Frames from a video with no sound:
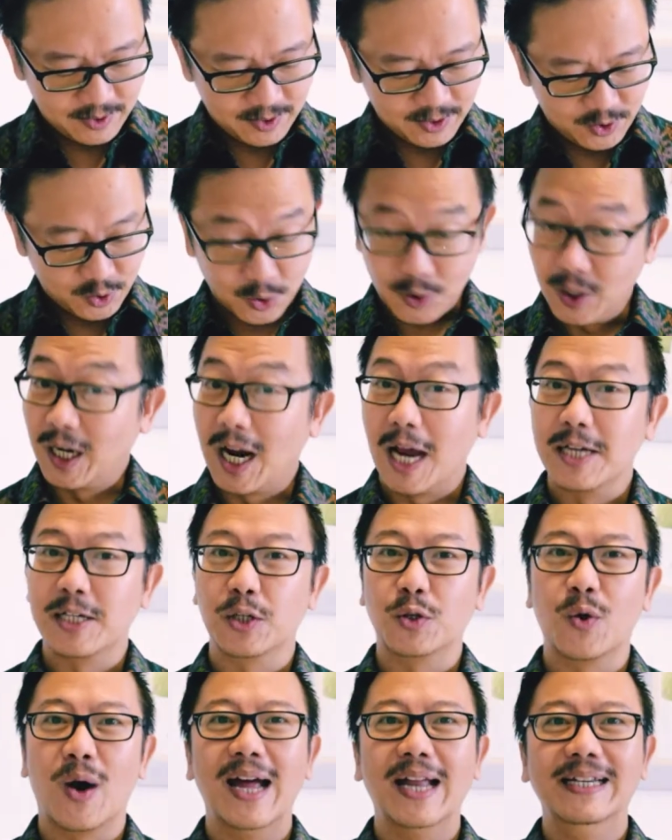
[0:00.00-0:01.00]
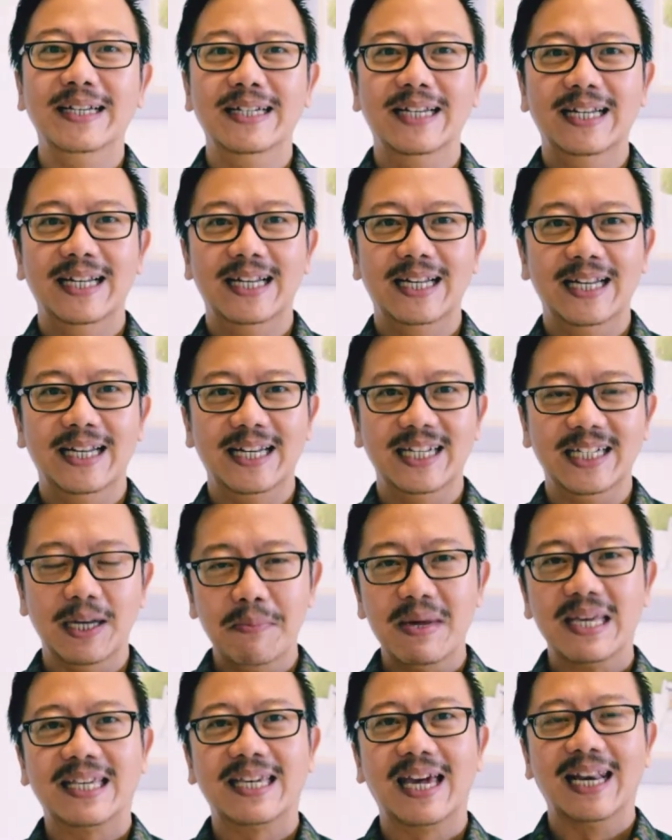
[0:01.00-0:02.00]
Saudara kasih Tuhan,
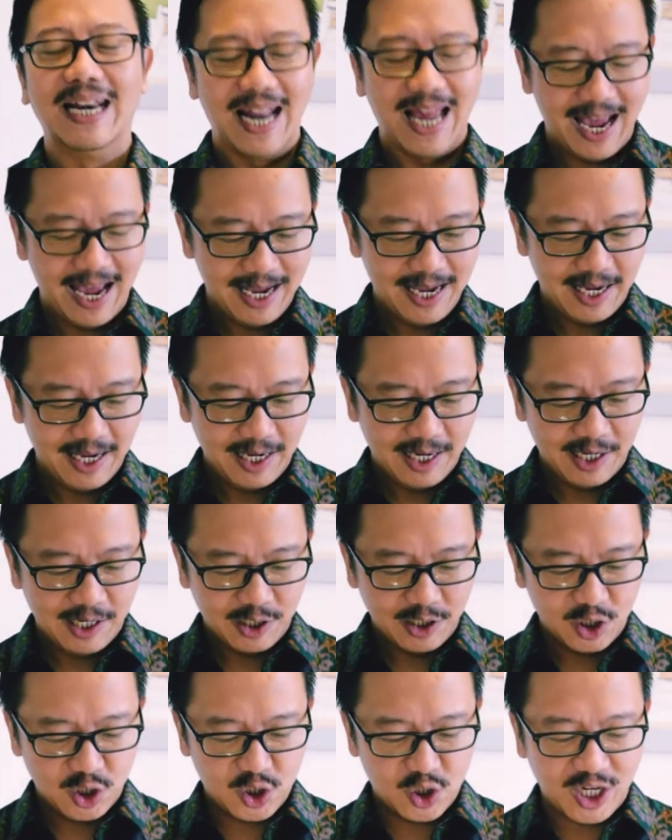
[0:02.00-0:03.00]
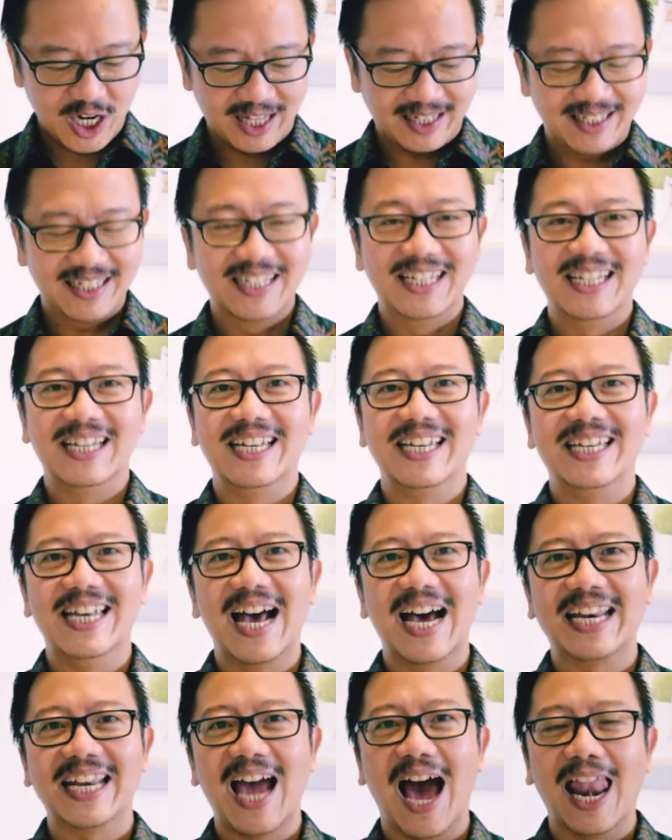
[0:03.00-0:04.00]
demikianlah chat
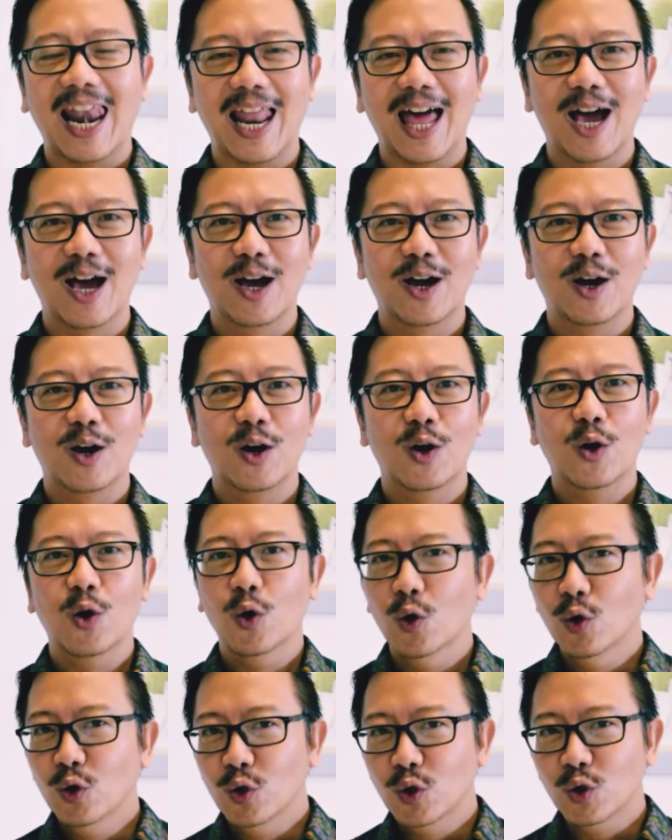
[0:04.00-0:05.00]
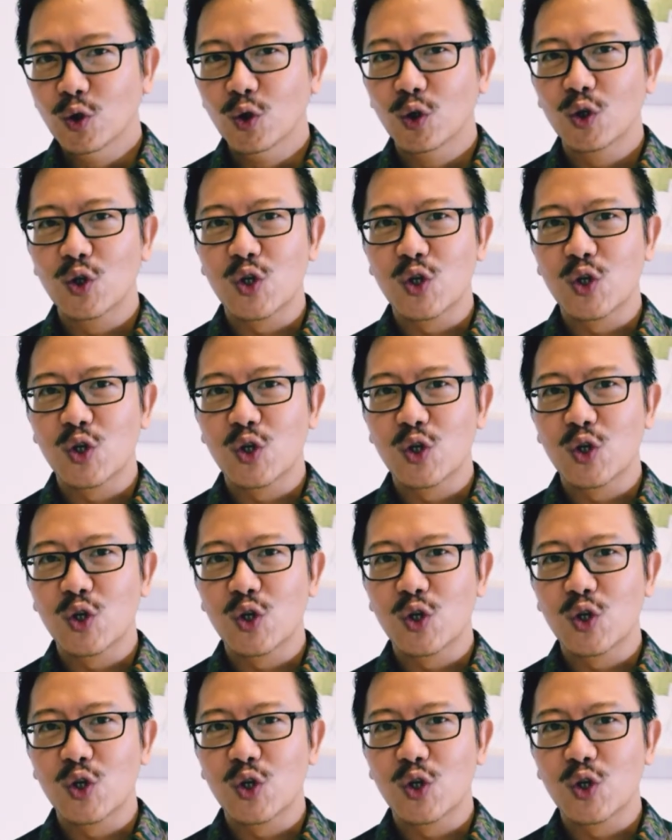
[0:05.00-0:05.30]
dari Allah untuk